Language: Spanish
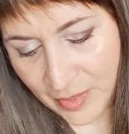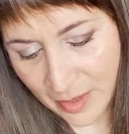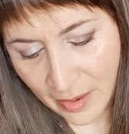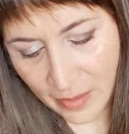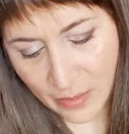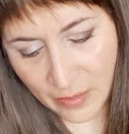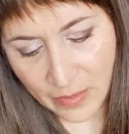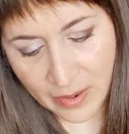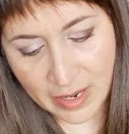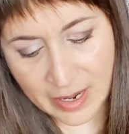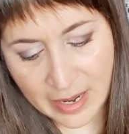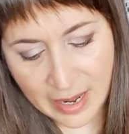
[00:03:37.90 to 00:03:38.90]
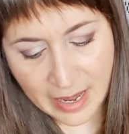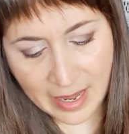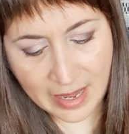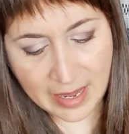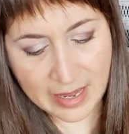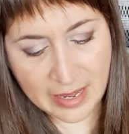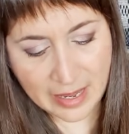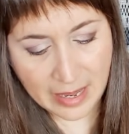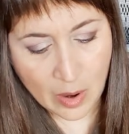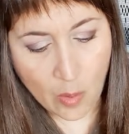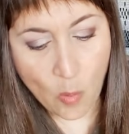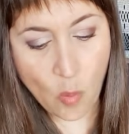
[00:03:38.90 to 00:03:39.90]
Ok. Ok,
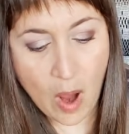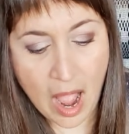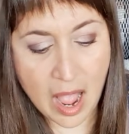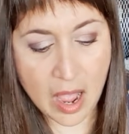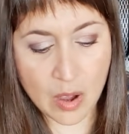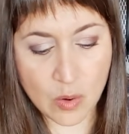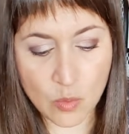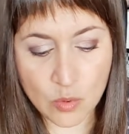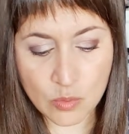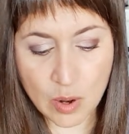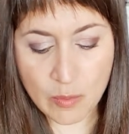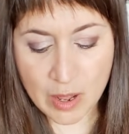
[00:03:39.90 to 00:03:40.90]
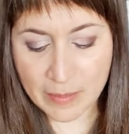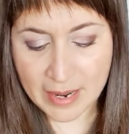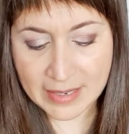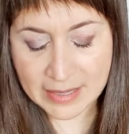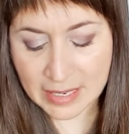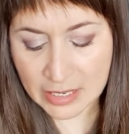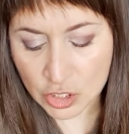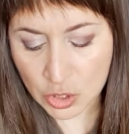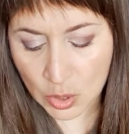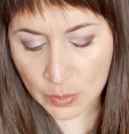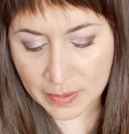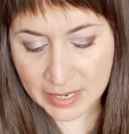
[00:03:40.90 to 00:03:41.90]
wow, un nuevo avance
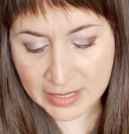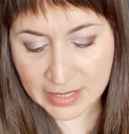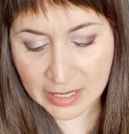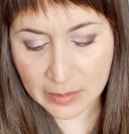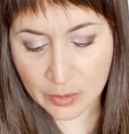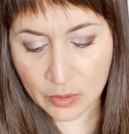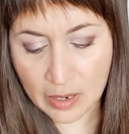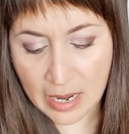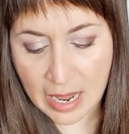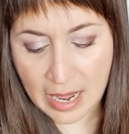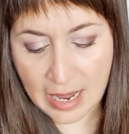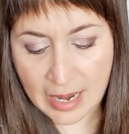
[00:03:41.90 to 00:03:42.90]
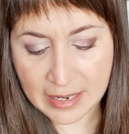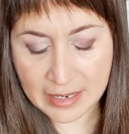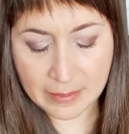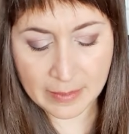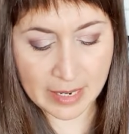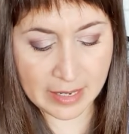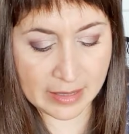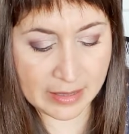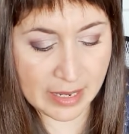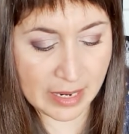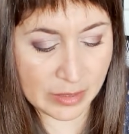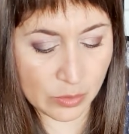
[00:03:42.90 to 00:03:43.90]
sorpresivo al nivel
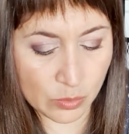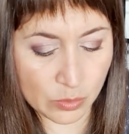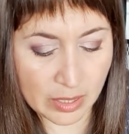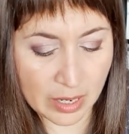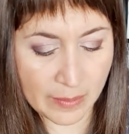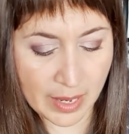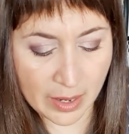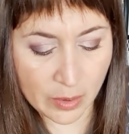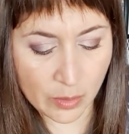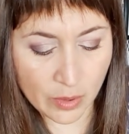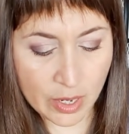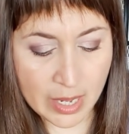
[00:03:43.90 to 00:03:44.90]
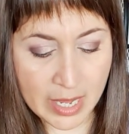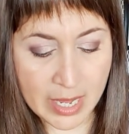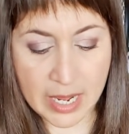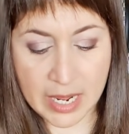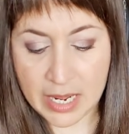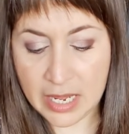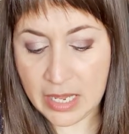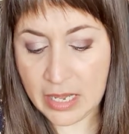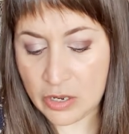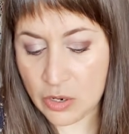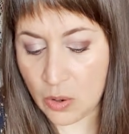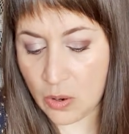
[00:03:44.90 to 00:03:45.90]
de tu trabajo y
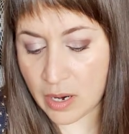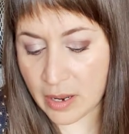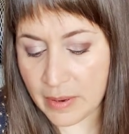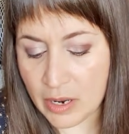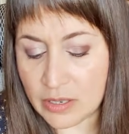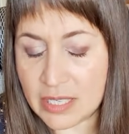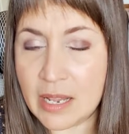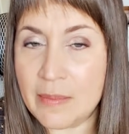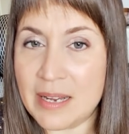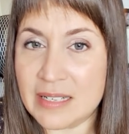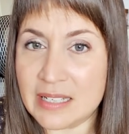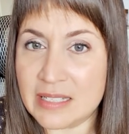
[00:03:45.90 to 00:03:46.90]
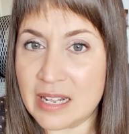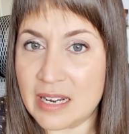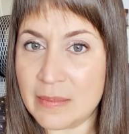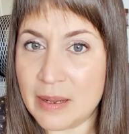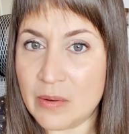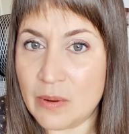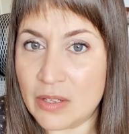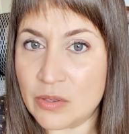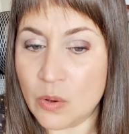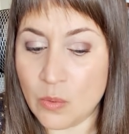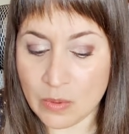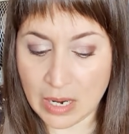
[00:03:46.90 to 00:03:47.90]
yo lo que veo es que vas a estar
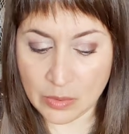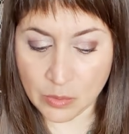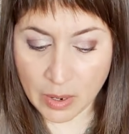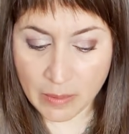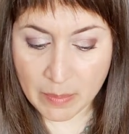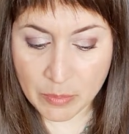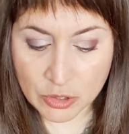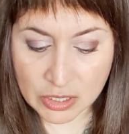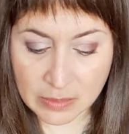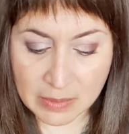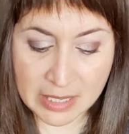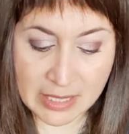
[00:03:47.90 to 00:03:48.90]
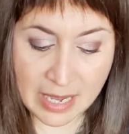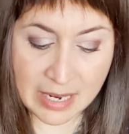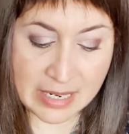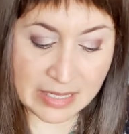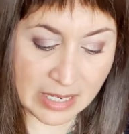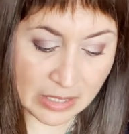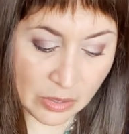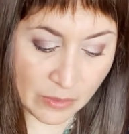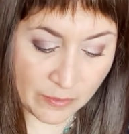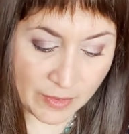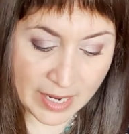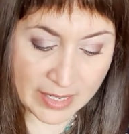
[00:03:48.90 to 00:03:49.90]
evaluando una nueva posibilidad que se te
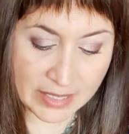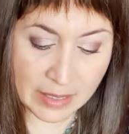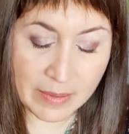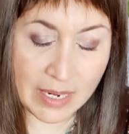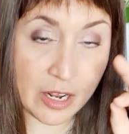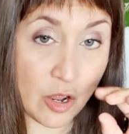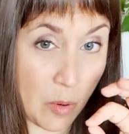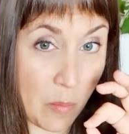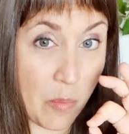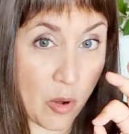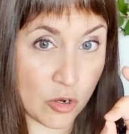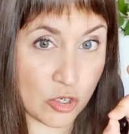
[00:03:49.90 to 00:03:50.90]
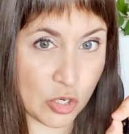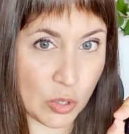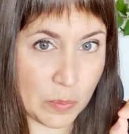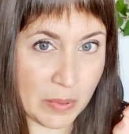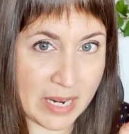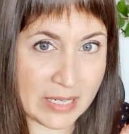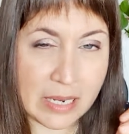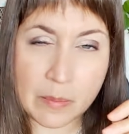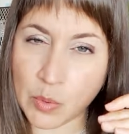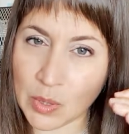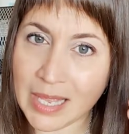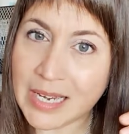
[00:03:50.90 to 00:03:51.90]
ofrece, viene como por sorpresa el
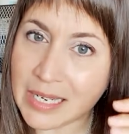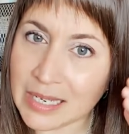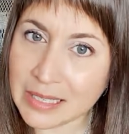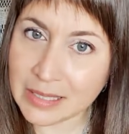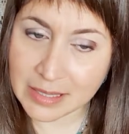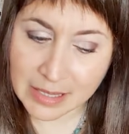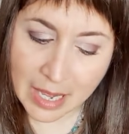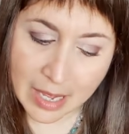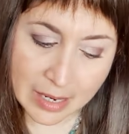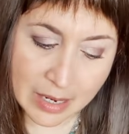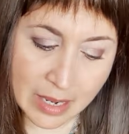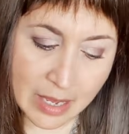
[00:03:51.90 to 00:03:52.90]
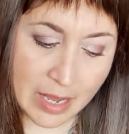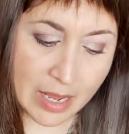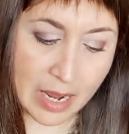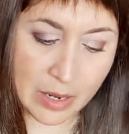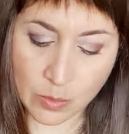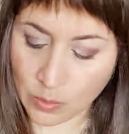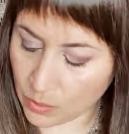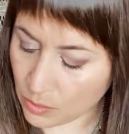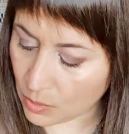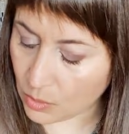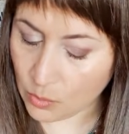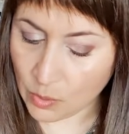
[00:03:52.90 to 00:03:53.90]
poder iniciar en
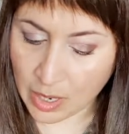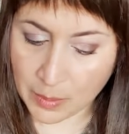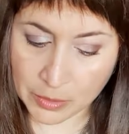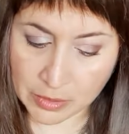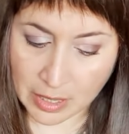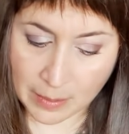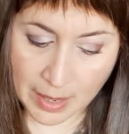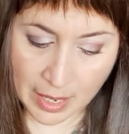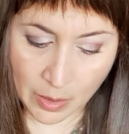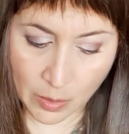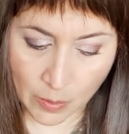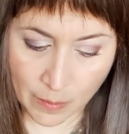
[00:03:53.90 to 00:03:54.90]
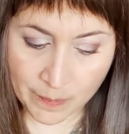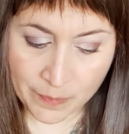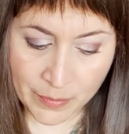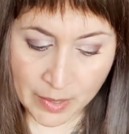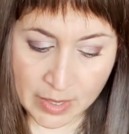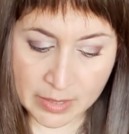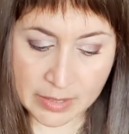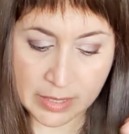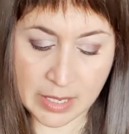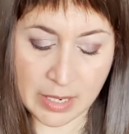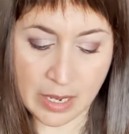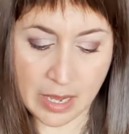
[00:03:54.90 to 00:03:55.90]
un nuevo trabajo.
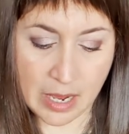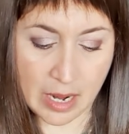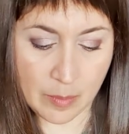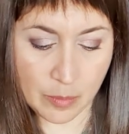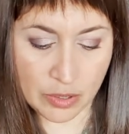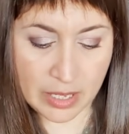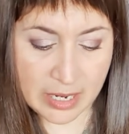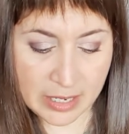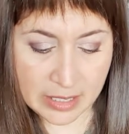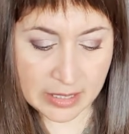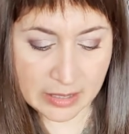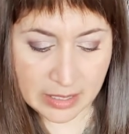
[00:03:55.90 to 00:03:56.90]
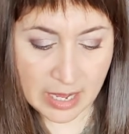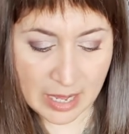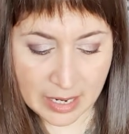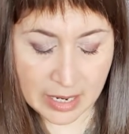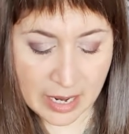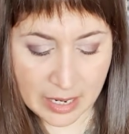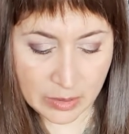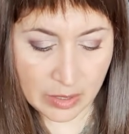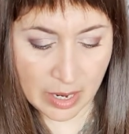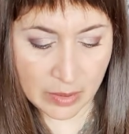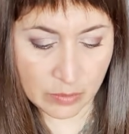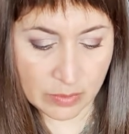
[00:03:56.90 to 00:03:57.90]
¿Sí? El poder iniciar
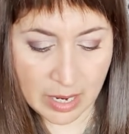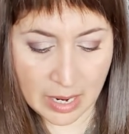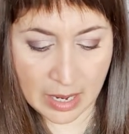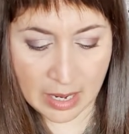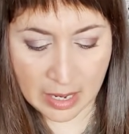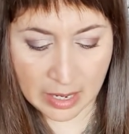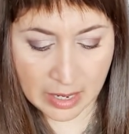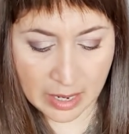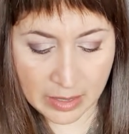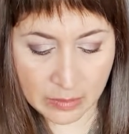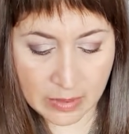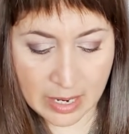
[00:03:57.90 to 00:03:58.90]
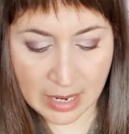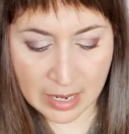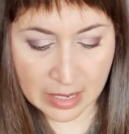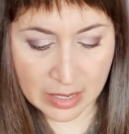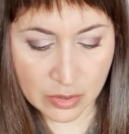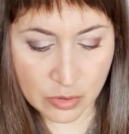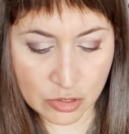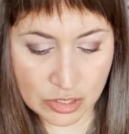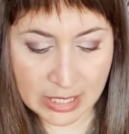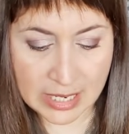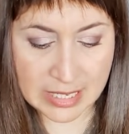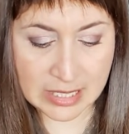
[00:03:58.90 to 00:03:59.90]
en, una, en una
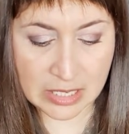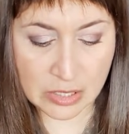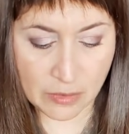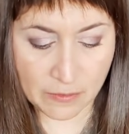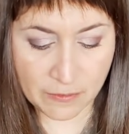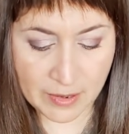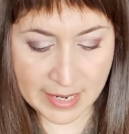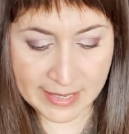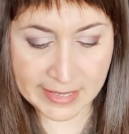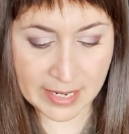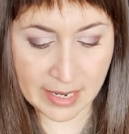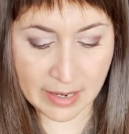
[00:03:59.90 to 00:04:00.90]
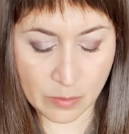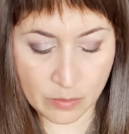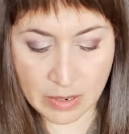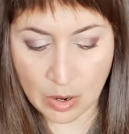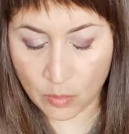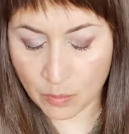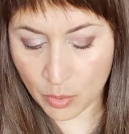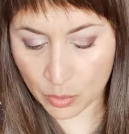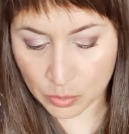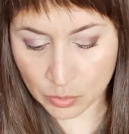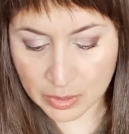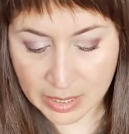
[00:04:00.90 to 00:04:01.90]
cosa que se te ofrece, una
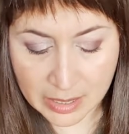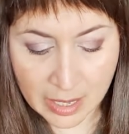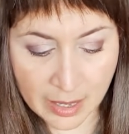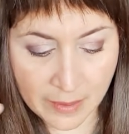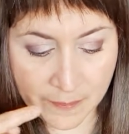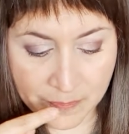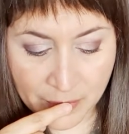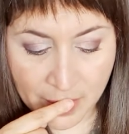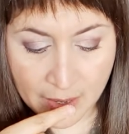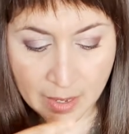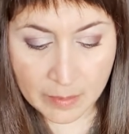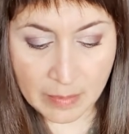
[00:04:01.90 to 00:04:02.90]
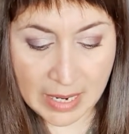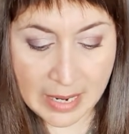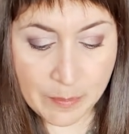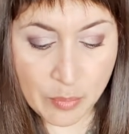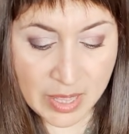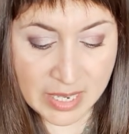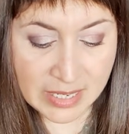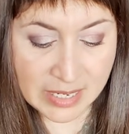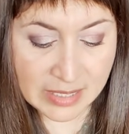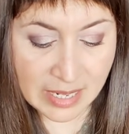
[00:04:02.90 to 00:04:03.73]
oportunidad, ¿vale? Puedes estar